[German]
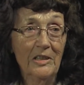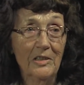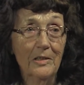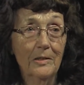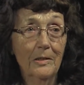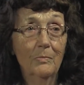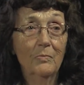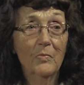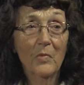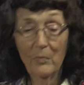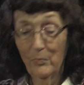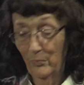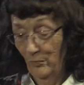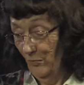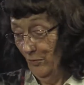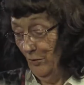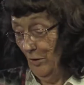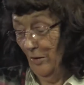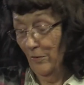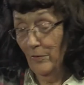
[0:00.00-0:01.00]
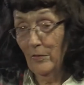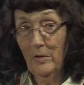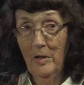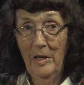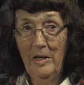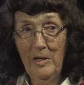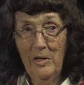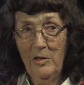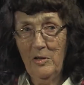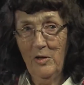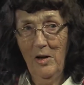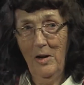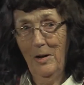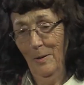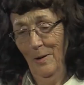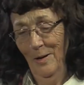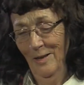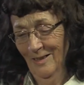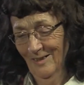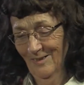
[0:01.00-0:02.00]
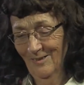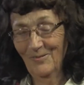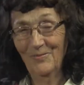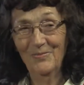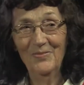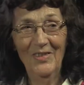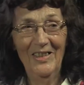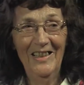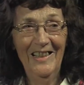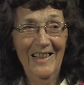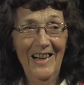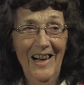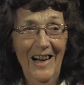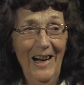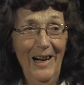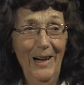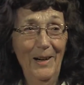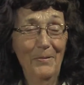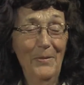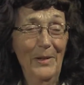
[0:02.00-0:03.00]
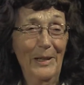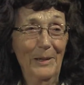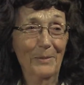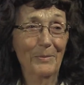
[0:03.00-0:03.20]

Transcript: Ne? Ja, sicher. Wir hatten rechts... Äh, Armige